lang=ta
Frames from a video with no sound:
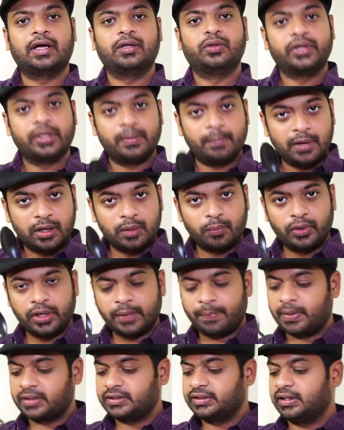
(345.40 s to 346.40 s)
அதோடைய
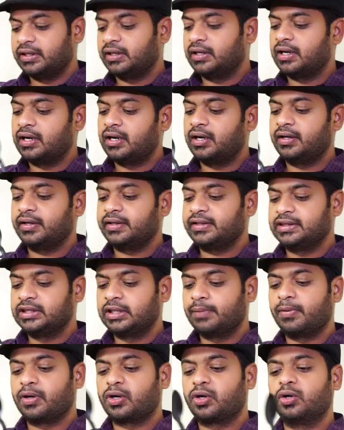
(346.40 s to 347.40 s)
மறுமுனை பார்த்தீங்கன்னா இந்த
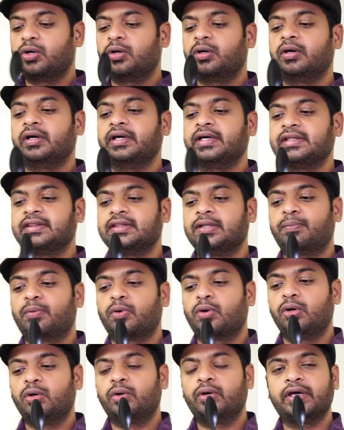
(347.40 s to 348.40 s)
பக்கம் இந்த
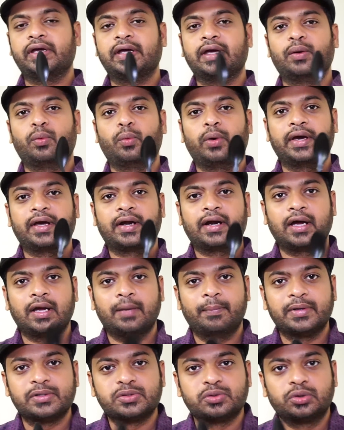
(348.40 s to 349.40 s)
பொருளுடைய ஒயராக
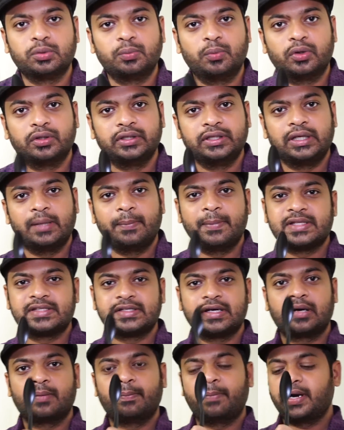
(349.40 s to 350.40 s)
இப்படி சுற்றும் பொழுது இதில்
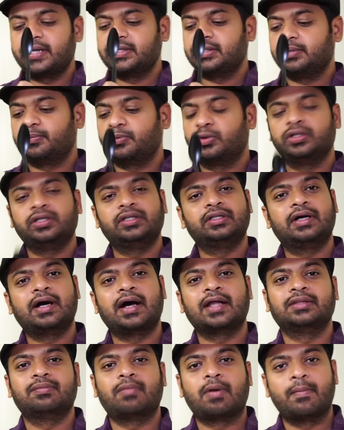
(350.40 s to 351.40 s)
மின்சாரம் பாயுதுன்னும் போது இது
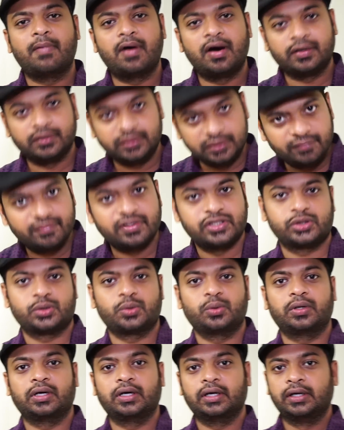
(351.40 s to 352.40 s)
காந்தமாக மாறுதுன்னு
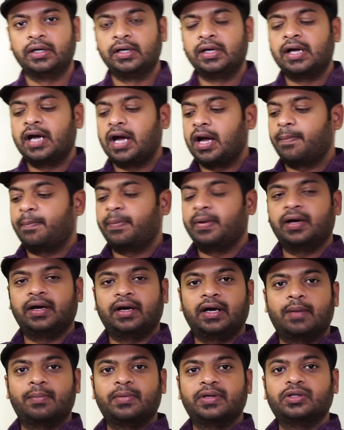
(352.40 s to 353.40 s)
வச்சுக்கோங்க அப்போ
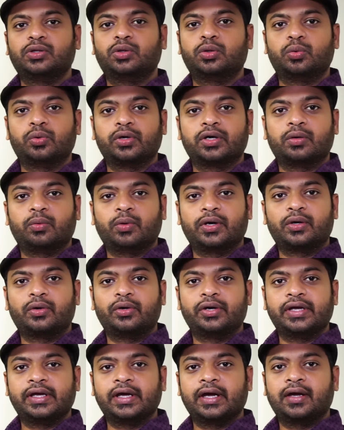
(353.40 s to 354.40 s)
நம்ம இதோட
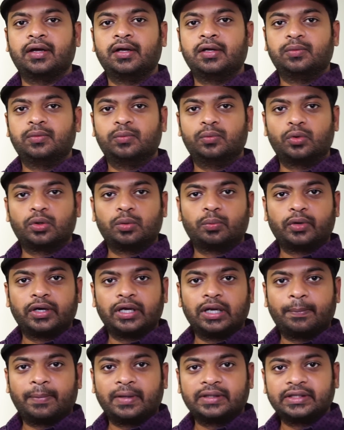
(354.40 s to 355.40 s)
ஒயரோடைய ஒரு
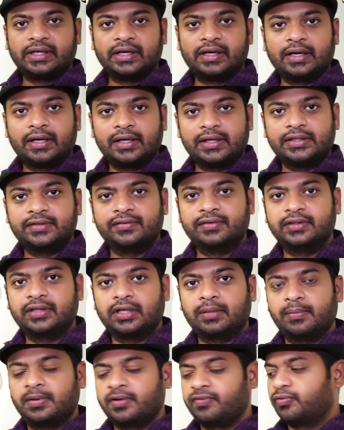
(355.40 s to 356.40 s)
முனையில் பார்த்தீங்கன்னா இது வந்து
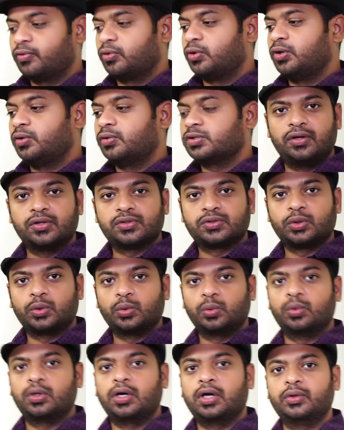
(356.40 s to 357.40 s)
நம்ம ஃபோன்லேயோ
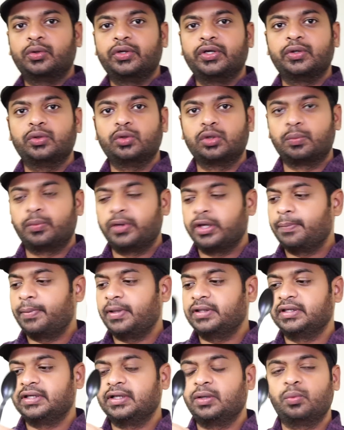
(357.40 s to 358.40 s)
சொருவோம் அதோட இன்னொரு முனை
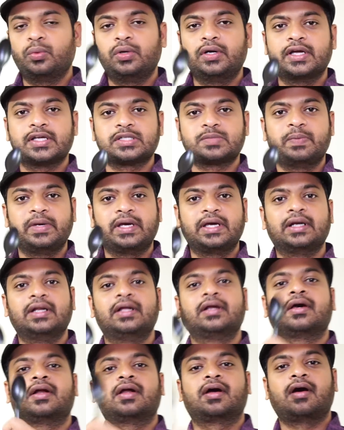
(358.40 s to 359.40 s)
பார்த்தீங்கன்னா உள்ள ஸ்பீக்கரில்
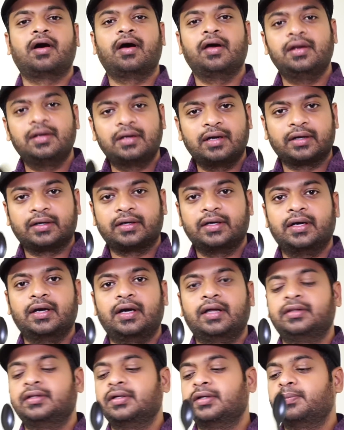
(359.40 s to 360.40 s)
இருக்கிற காயில் கட்டின
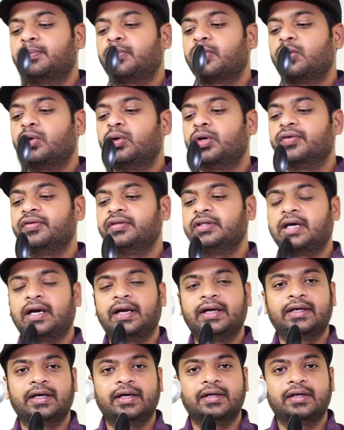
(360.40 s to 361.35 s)
அந்த பொருளோட வந்து கனெக்ட்